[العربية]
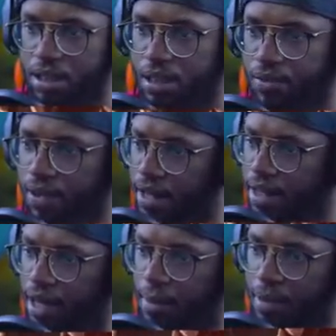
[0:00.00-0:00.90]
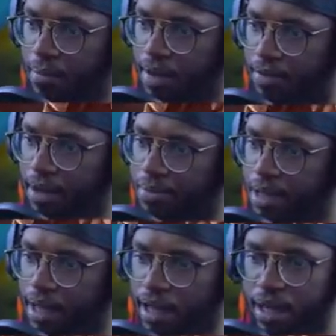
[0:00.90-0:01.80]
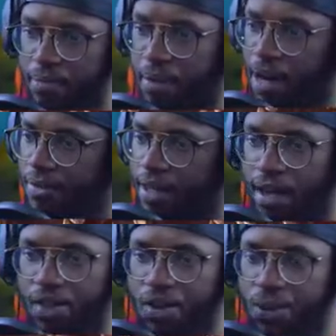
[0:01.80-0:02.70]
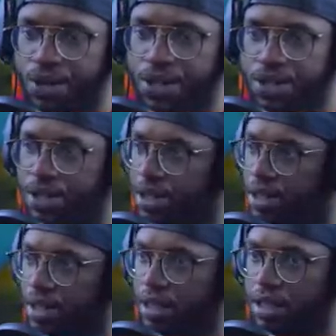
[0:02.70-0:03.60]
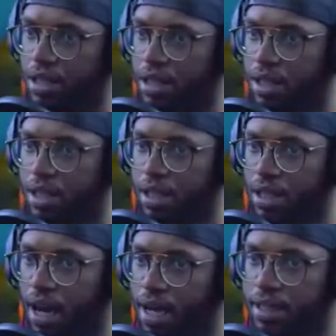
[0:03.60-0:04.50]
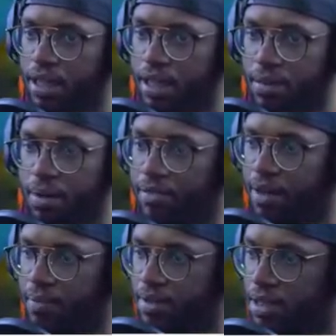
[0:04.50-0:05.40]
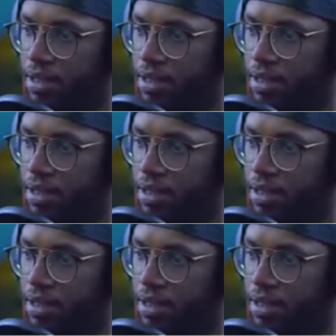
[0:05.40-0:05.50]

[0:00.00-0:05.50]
فهذا اللعبة أنا ما فهمت هل ما في هيلث ولا ويش لحد الحين ما فهمت